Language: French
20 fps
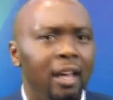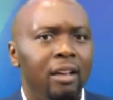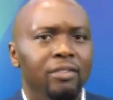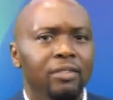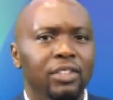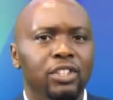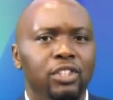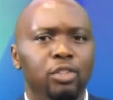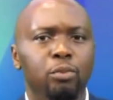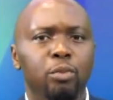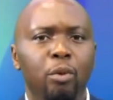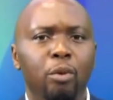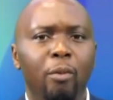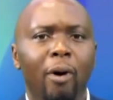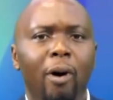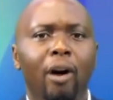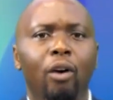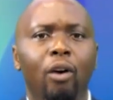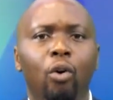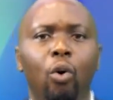
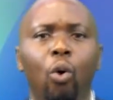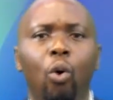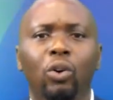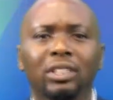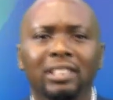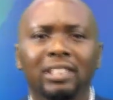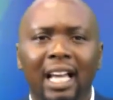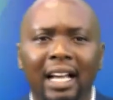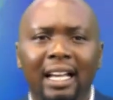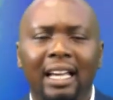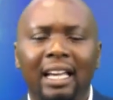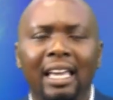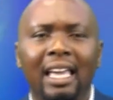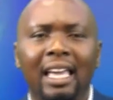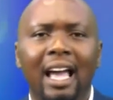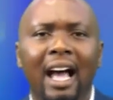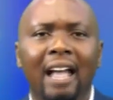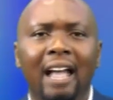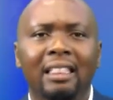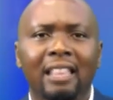visiblement
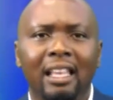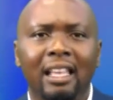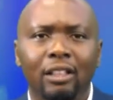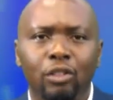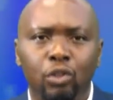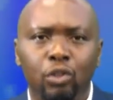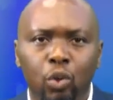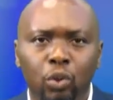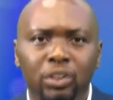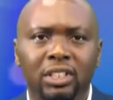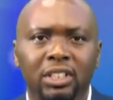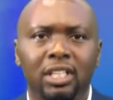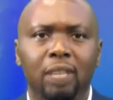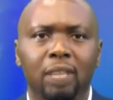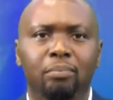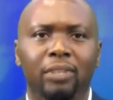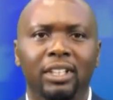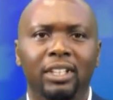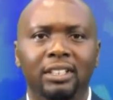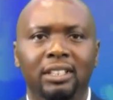consacrée à des dossiers
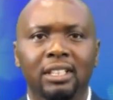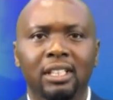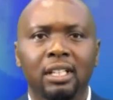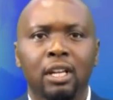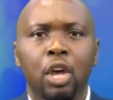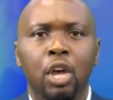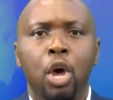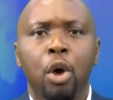précis.